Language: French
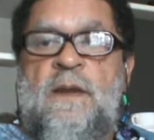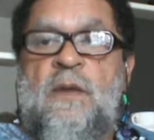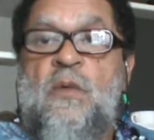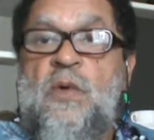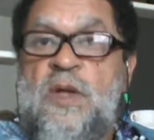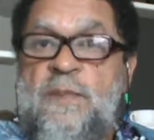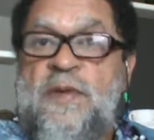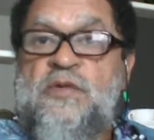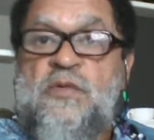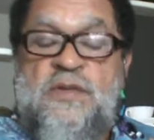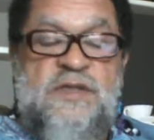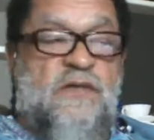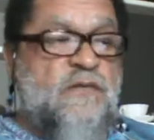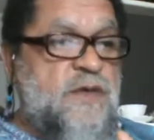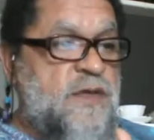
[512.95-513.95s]
Oui, parce que
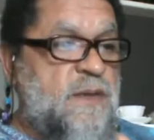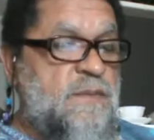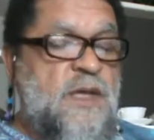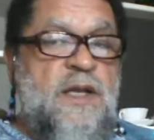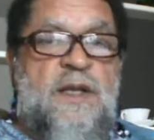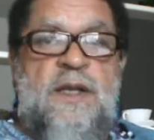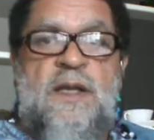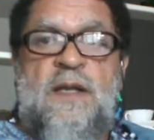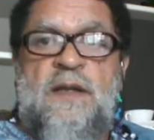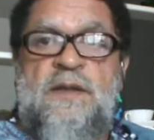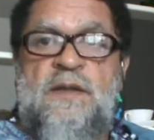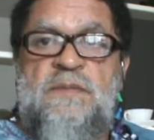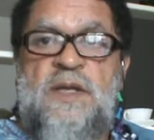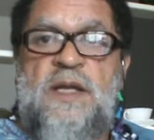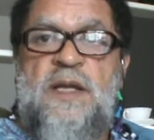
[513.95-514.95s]
ça fait des millénaires,
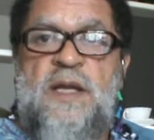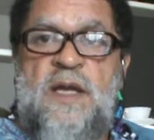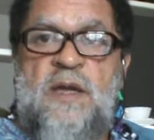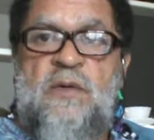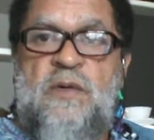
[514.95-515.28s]
des millénaires